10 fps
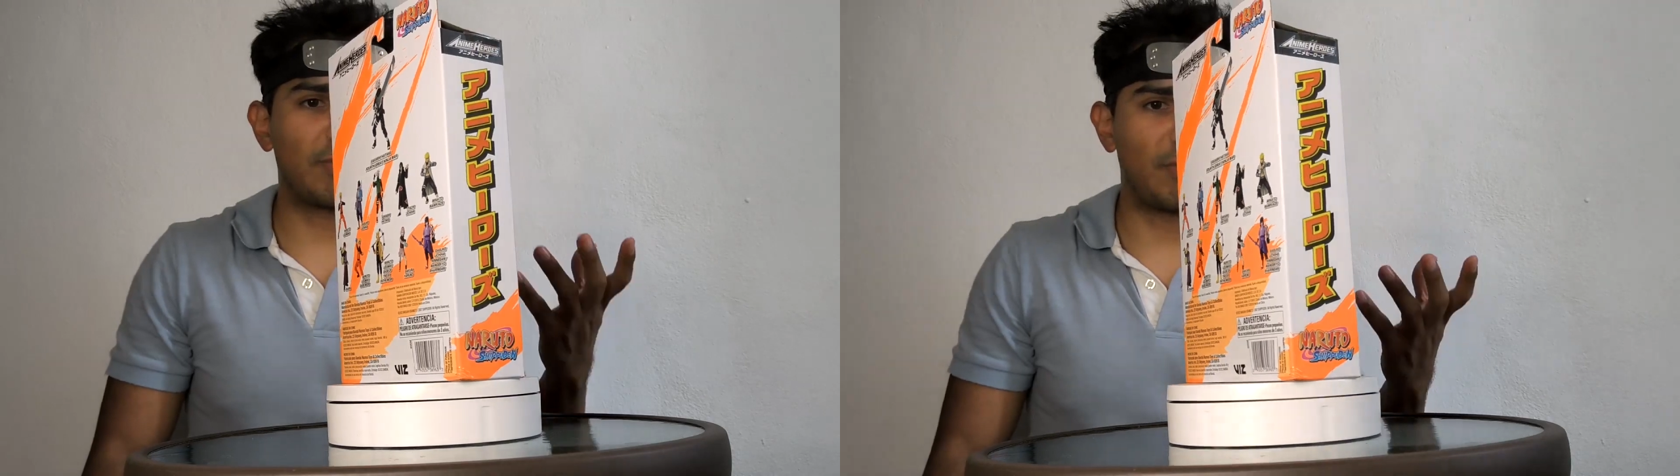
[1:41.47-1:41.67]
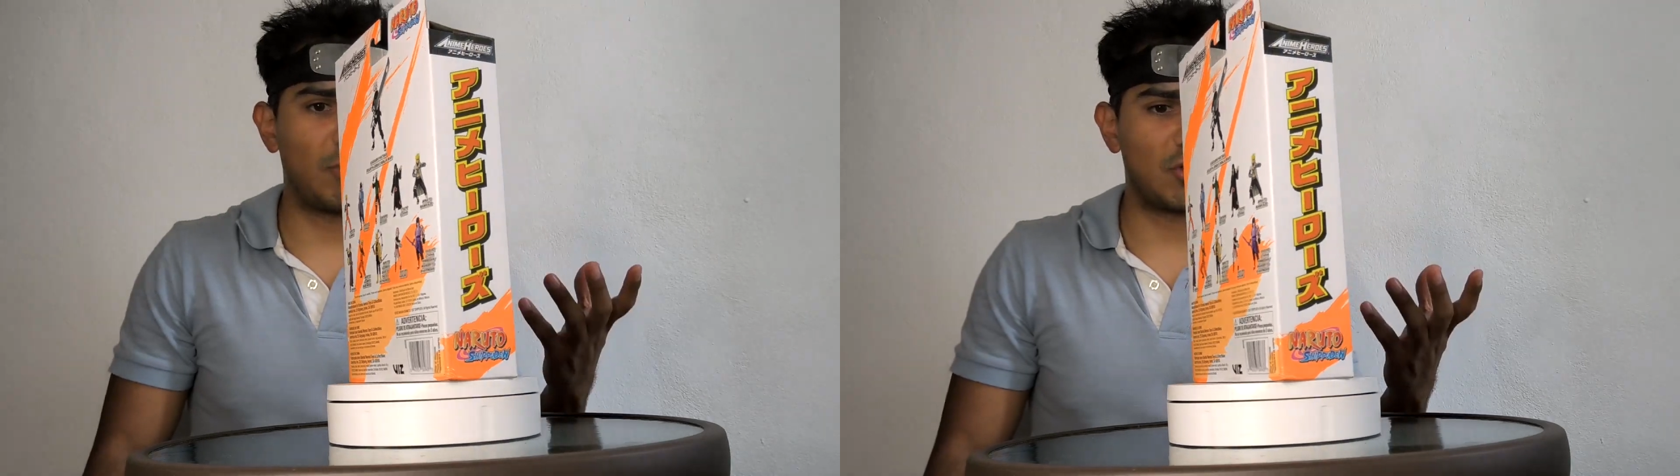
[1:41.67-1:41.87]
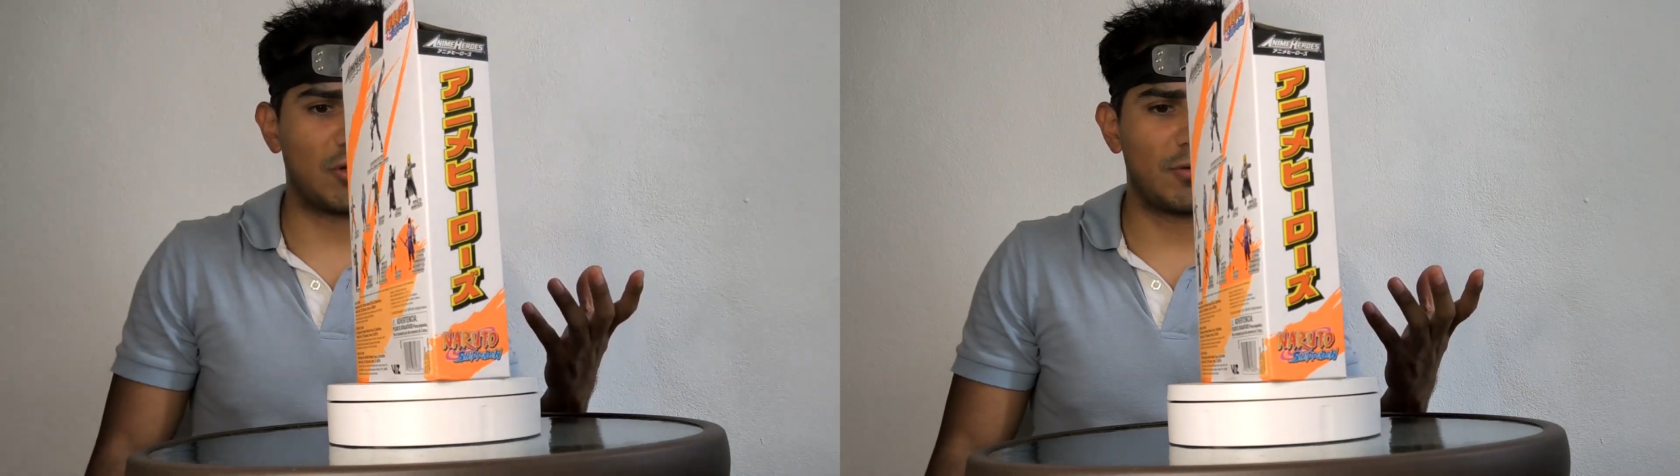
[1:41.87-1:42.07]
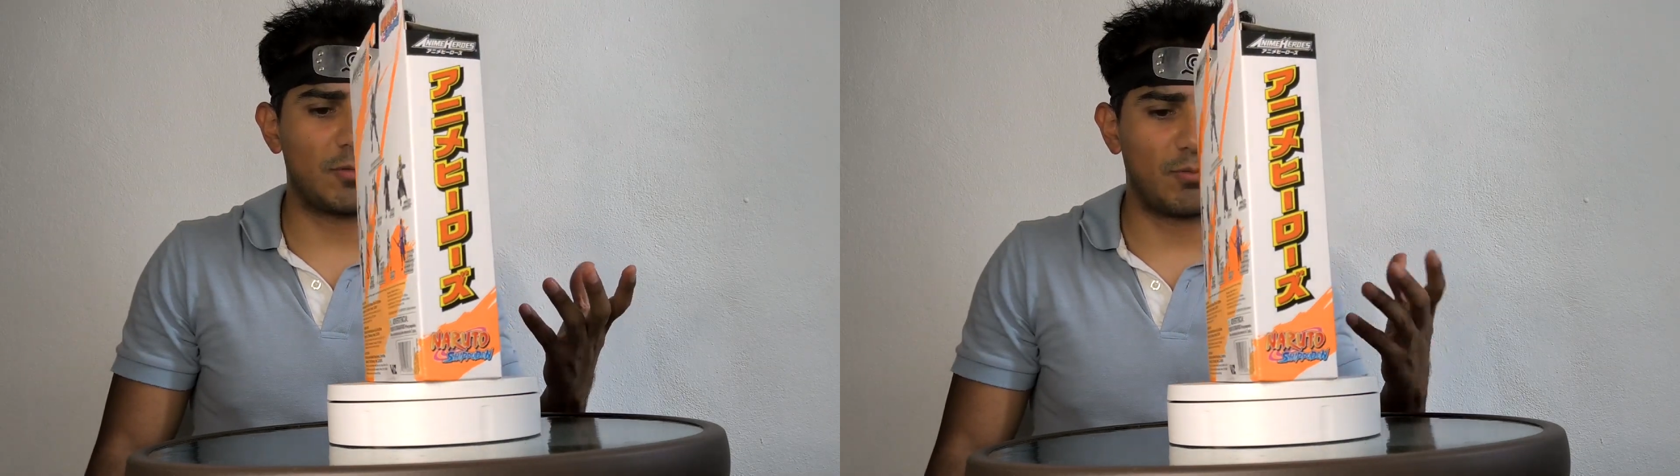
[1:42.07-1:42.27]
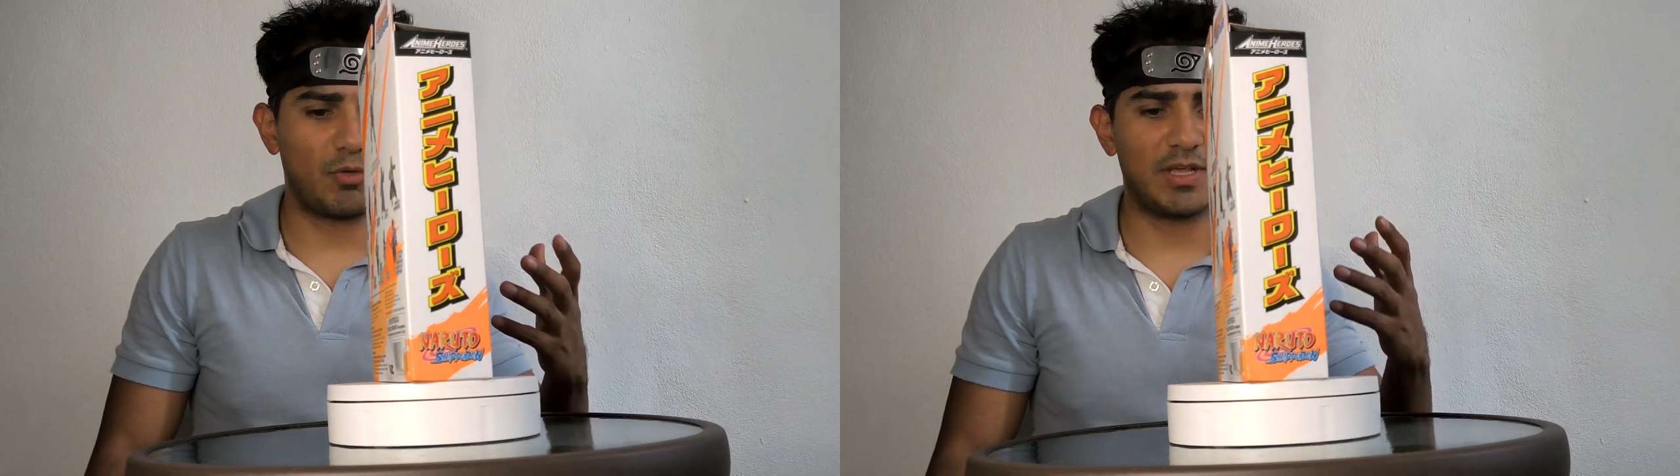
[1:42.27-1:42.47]
en promoción,
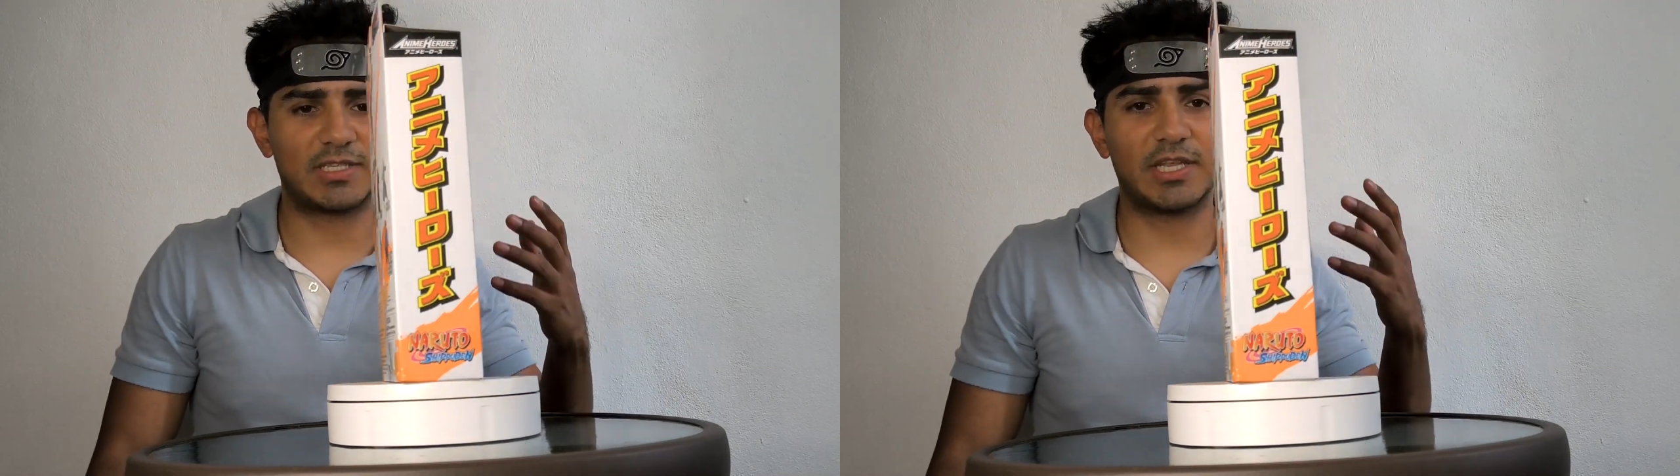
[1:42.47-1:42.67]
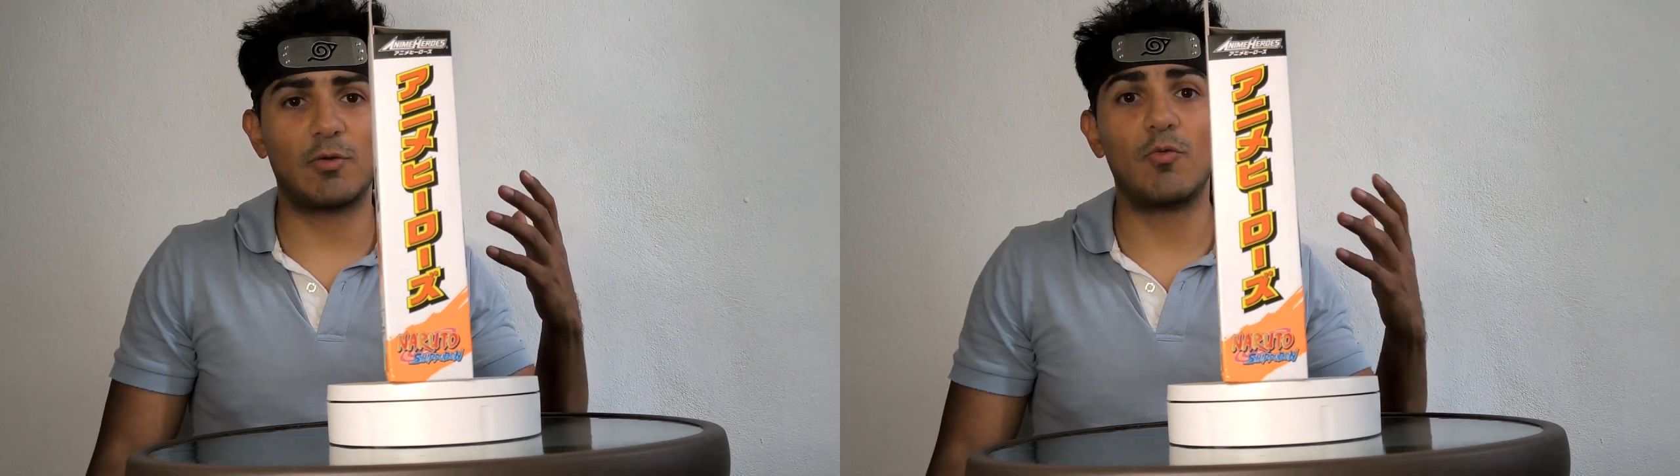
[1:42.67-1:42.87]
puede ser